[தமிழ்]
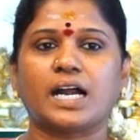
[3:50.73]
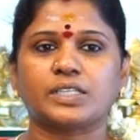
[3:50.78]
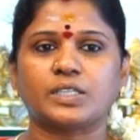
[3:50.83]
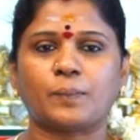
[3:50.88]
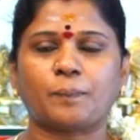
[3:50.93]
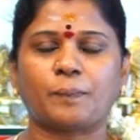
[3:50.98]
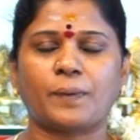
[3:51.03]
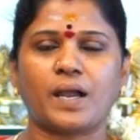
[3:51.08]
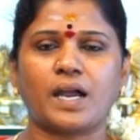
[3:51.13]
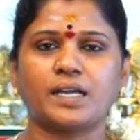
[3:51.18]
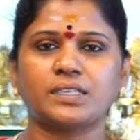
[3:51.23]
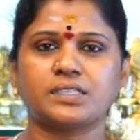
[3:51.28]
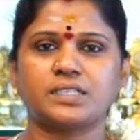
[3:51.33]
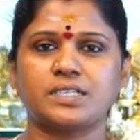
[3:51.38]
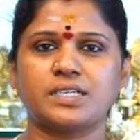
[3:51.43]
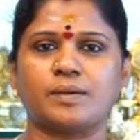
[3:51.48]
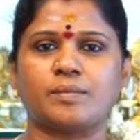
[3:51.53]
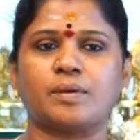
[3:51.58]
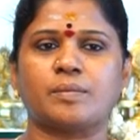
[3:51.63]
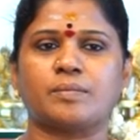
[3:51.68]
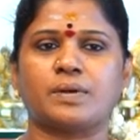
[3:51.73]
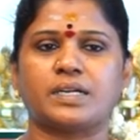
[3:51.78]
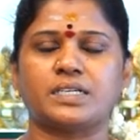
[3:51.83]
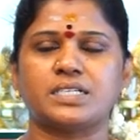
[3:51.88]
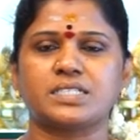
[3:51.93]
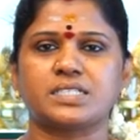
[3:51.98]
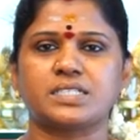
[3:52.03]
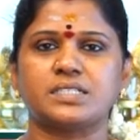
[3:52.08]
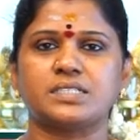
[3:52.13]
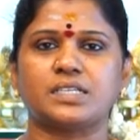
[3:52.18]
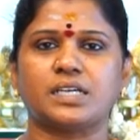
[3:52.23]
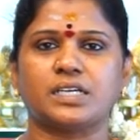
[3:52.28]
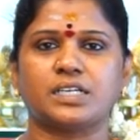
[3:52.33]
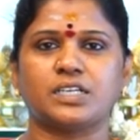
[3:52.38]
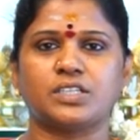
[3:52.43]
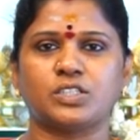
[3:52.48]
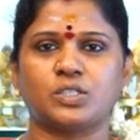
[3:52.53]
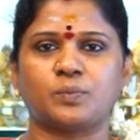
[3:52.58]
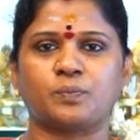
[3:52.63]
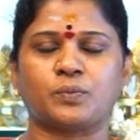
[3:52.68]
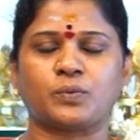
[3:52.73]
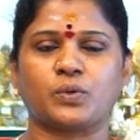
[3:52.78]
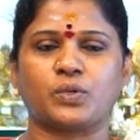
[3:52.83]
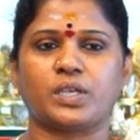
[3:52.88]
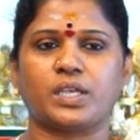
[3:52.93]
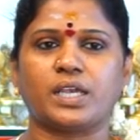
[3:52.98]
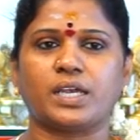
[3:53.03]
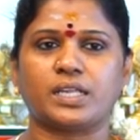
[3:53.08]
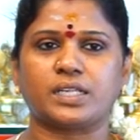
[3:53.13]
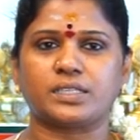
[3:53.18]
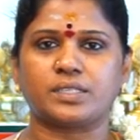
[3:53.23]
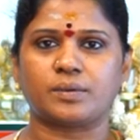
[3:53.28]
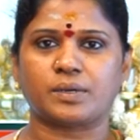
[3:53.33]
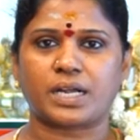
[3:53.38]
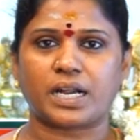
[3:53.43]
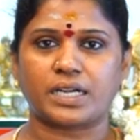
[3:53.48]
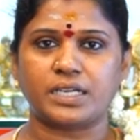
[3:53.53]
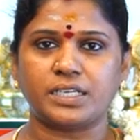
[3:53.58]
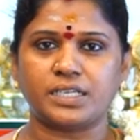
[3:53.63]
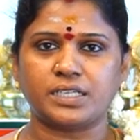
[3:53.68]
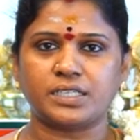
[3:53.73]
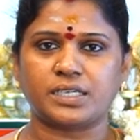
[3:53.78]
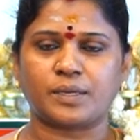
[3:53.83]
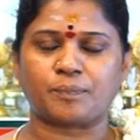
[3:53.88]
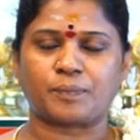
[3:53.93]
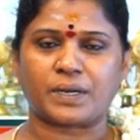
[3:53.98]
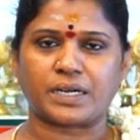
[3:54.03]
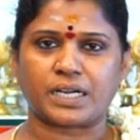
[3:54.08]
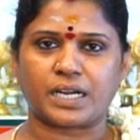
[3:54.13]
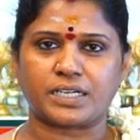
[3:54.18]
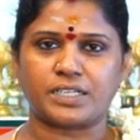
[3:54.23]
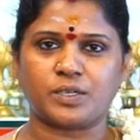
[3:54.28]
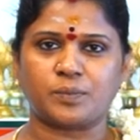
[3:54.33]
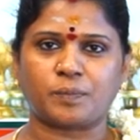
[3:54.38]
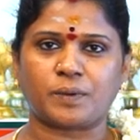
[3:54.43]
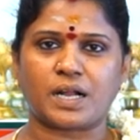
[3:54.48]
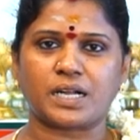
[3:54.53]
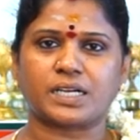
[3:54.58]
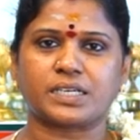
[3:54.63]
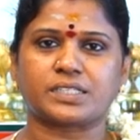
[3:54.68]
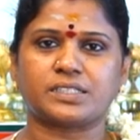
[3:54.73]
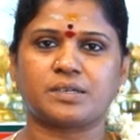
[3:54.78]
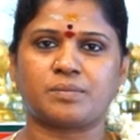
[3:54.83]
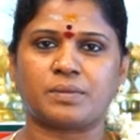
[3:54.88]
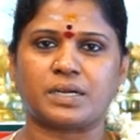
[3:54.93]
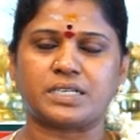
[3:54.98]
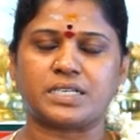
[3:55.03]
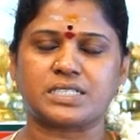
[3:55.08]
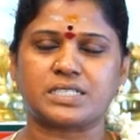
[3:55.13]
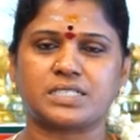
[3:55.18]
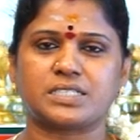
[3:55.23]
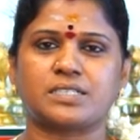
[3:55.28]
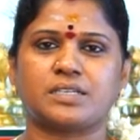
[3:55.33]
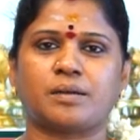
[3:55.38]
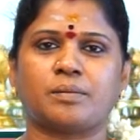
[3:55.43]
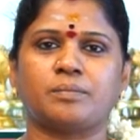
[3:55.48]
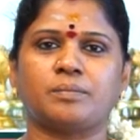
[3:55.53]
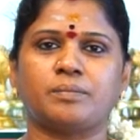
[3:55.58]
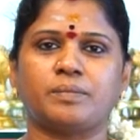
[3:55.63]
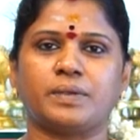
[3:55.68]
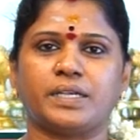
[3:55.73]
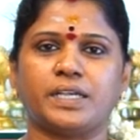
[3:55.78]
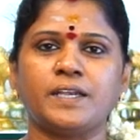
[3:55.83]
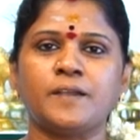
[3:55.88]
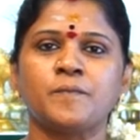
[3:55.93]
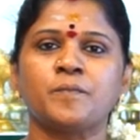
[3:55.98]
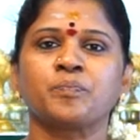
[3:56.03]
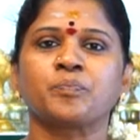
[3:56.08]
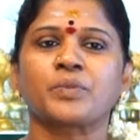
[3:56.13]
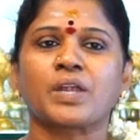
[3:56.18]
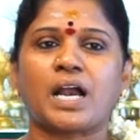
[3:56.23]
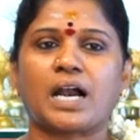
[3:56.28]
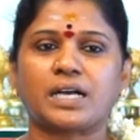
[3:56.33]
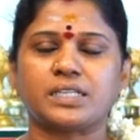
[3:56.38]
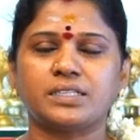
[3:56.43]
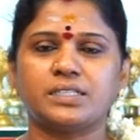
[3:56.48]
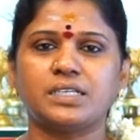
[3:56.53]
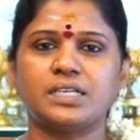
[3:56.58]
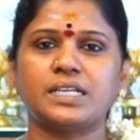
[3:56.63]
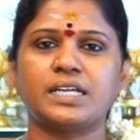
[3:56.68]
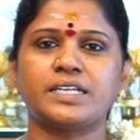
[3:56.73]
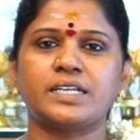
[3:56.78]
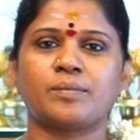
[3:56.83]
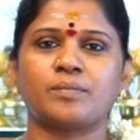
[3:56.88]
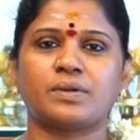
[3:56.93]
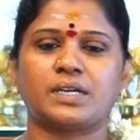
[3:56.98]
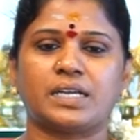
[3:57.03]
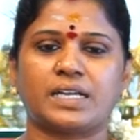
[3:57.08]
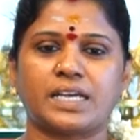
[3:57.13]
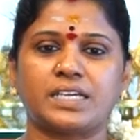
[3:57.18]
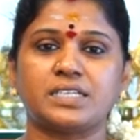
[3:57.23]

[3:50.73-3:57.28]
அதை பார்த்து நம்ம மனசு நெகிழ்ந்து போய் அந்த கண்ணு கண்ணு பார்க்குறத மனசு நம்பி அதில் நம்ம